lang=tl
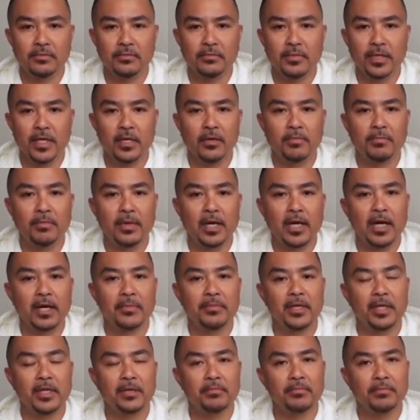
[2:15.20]
meron pang
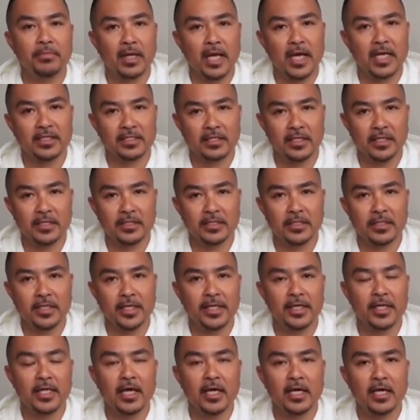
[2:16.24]
kaming process
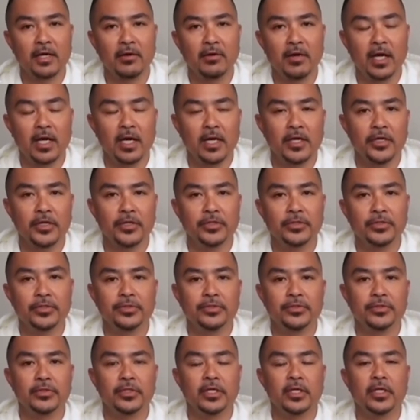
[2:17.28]
na ginagawa
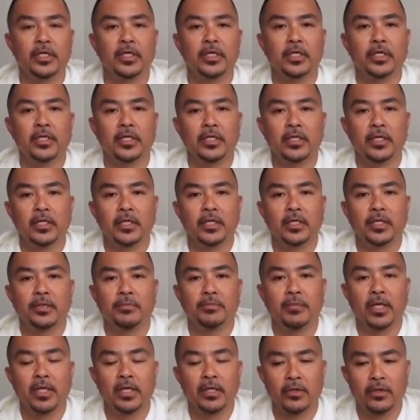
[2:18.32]
ngayon
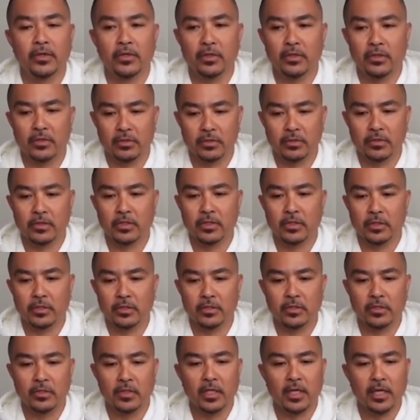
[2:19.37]
pero
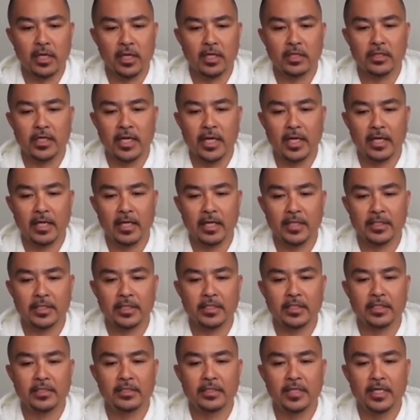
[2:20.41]
yun na nga, dahil nga
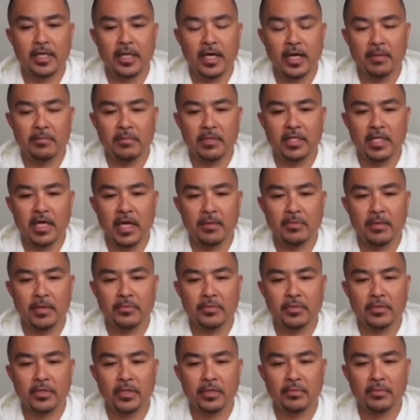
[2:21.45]
sa dinami-dami
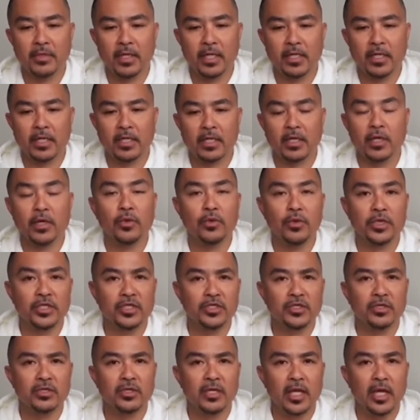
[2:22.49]
po ng mga
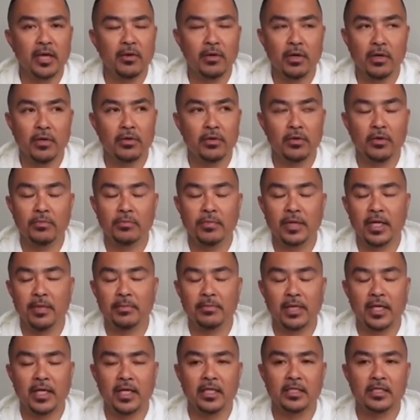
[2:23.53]
nagka-question, ewan ko kung
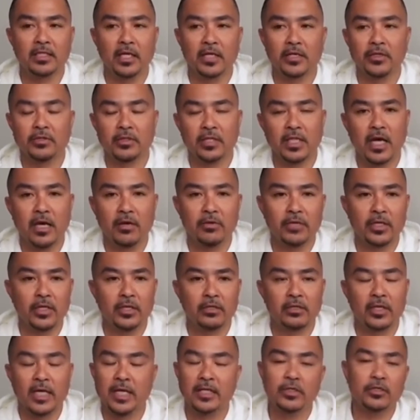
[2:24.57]
pare-parehas lang yung tao na
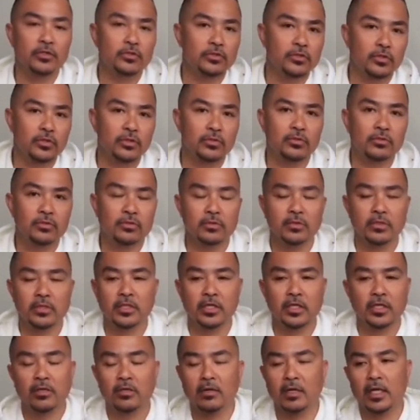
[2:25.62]
yun, I don't know.
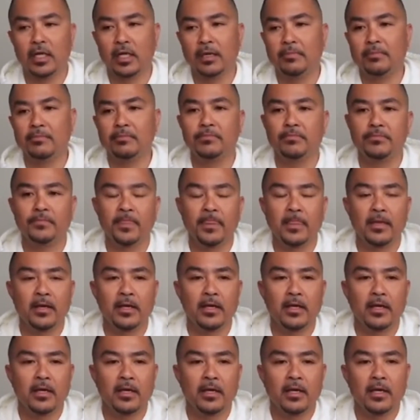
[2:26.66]
Hindi ko alam.
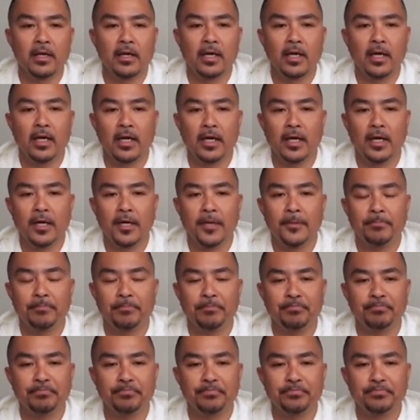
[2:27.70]

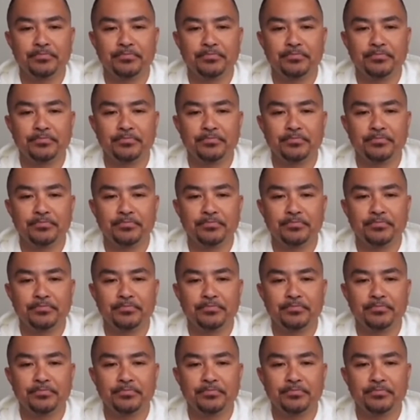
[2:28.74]
Um,